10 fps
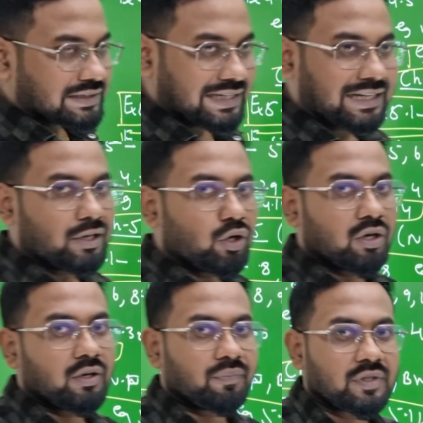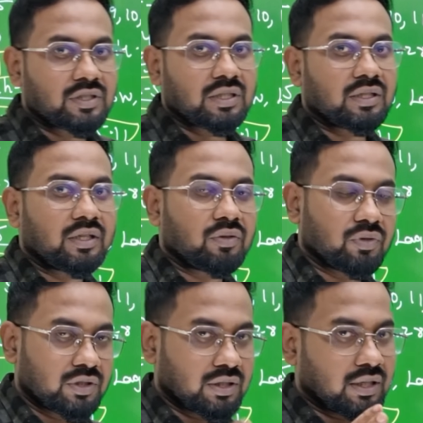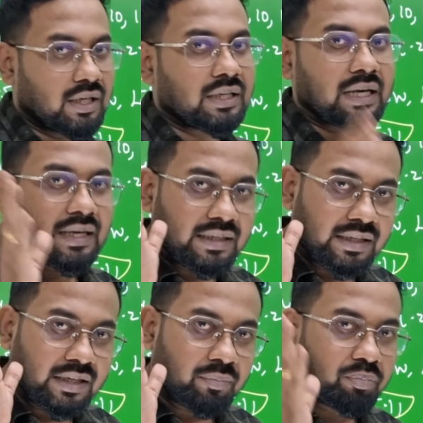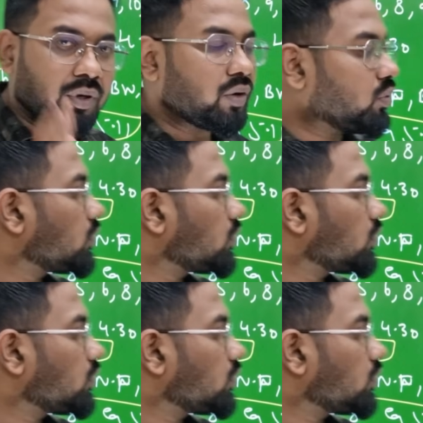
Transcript: செகண்டோட டிஃப்ரென்ஷியல் ஈக்குவேஷனில் கண்டிப்பாக